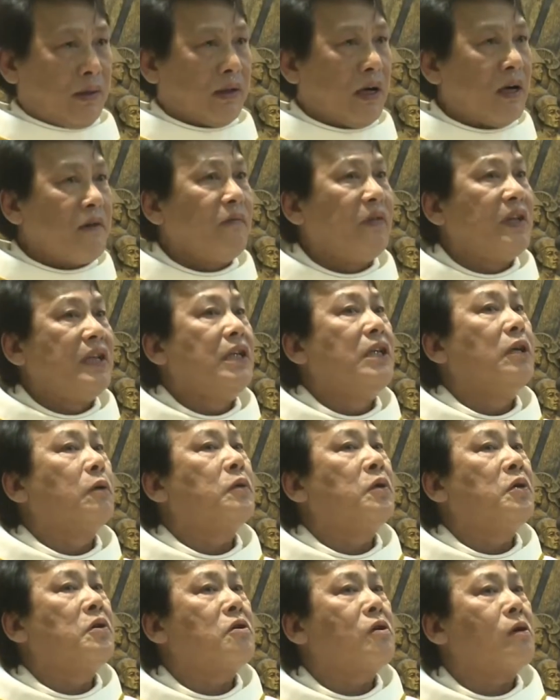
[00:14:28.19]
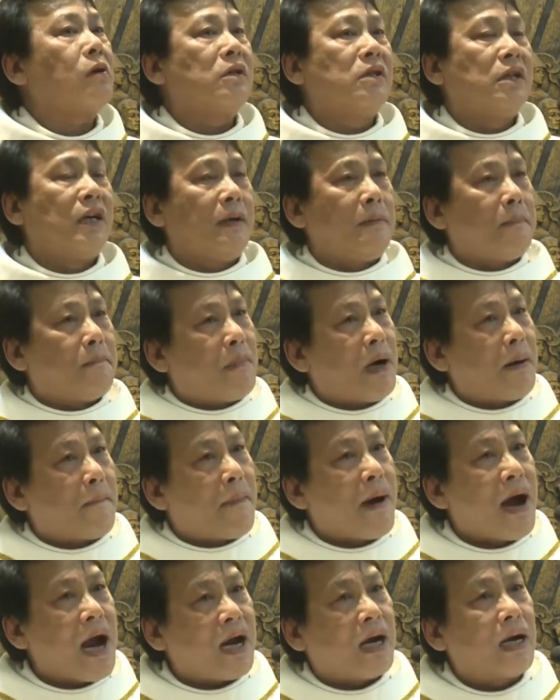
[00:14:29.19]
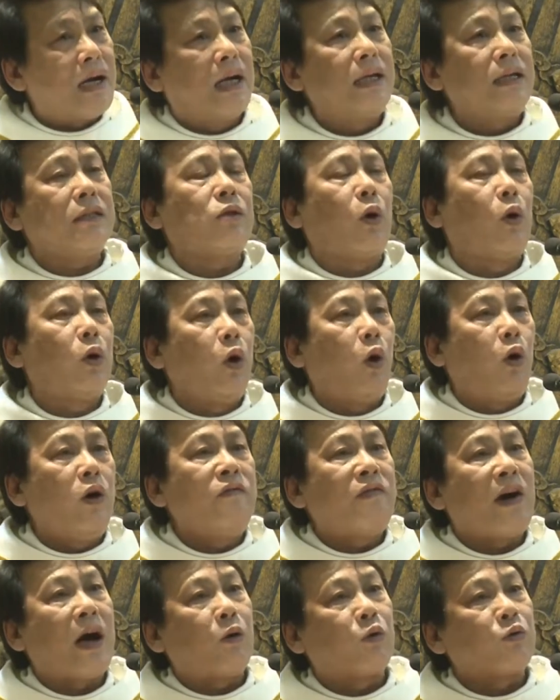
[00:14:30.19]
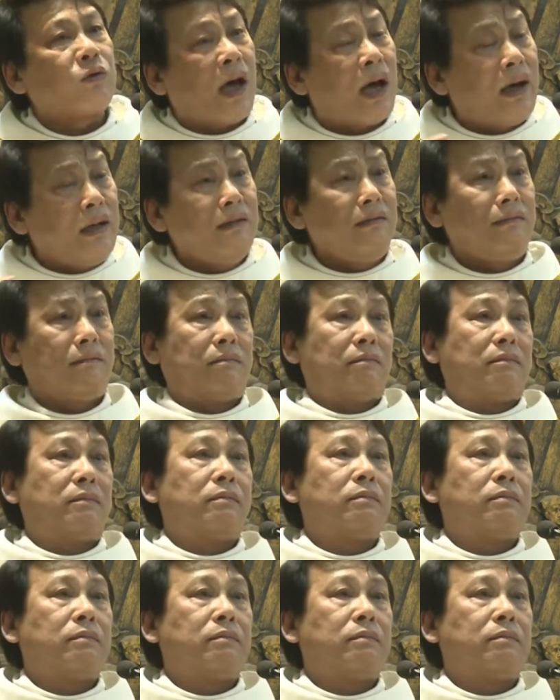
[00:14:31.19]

đấng vì yêu thương con người mà mang lấy tội lỗi vào thân,